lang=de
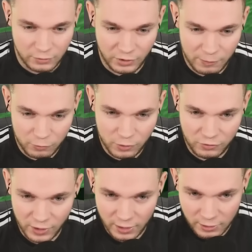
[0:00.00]
Deshalb würde
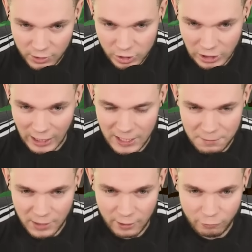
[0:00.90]
ich sagen, ich schleiche
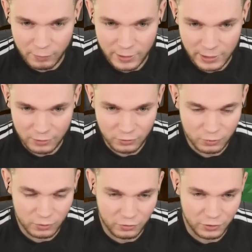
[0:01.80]
mich einfach mal ganz
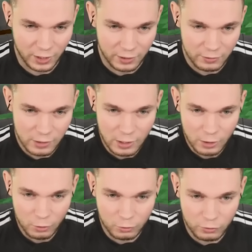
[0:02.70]
kurz dran
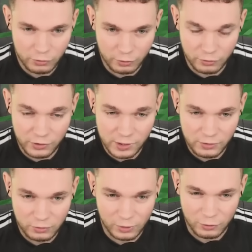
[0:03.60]
und sehe
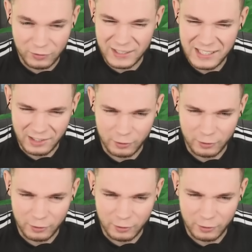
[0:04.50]
zu, dass wir nicht